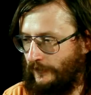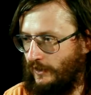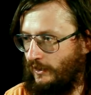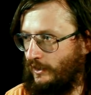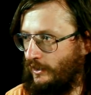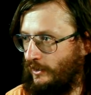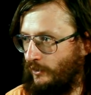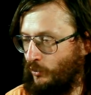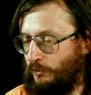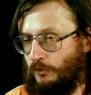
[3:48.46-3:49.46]
И
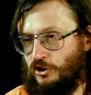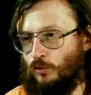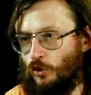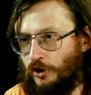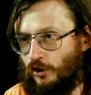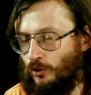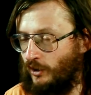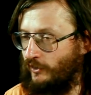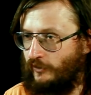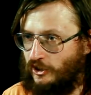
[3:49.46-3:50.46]
вот почему-то
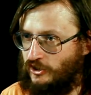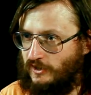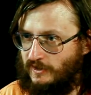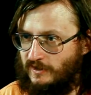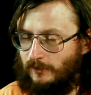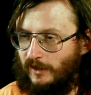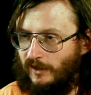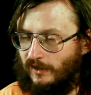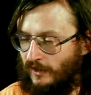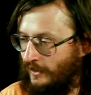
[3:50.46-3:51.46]
только в нашей
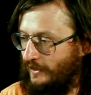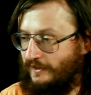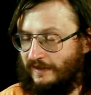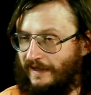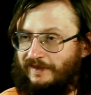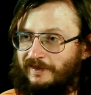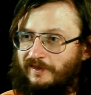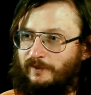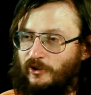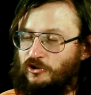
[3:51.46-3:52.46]
Сибири не найдено
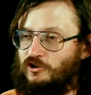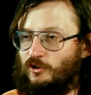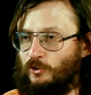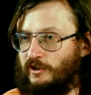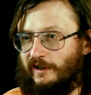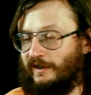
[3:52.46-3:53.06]
замороженных людей.